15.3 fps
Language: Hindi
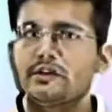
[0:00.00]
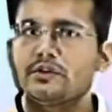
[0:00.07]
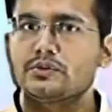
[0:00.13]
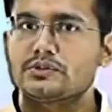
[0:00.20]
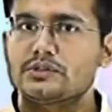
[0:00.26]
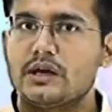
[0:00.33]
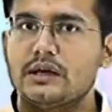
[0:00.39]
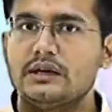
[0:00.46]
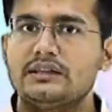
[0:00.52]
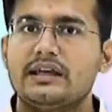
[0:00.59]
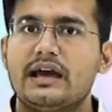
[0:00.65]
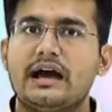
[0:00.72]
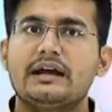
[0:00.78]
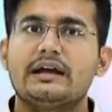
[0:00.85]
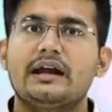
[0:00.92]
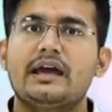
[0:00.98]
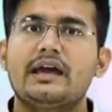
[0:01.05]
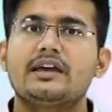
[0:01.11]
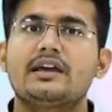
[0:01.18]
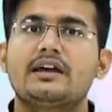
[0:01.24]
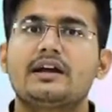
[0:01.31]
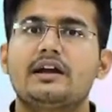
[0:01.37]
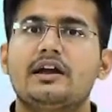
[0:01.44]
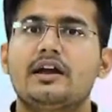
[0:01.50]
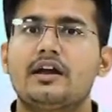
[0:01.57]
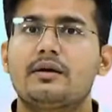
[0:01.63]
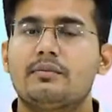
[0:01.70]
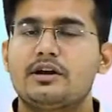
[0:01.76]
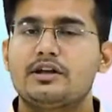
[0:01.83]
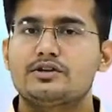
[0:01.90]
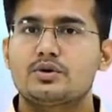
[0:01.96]
नुकसान ध्यान रहे कि किडनी के
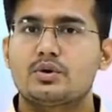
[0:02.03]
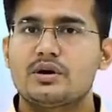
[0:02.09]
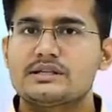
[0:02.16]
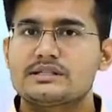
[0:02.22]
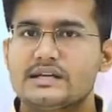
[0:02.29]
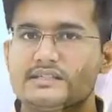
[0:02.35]
मरीजों को इसका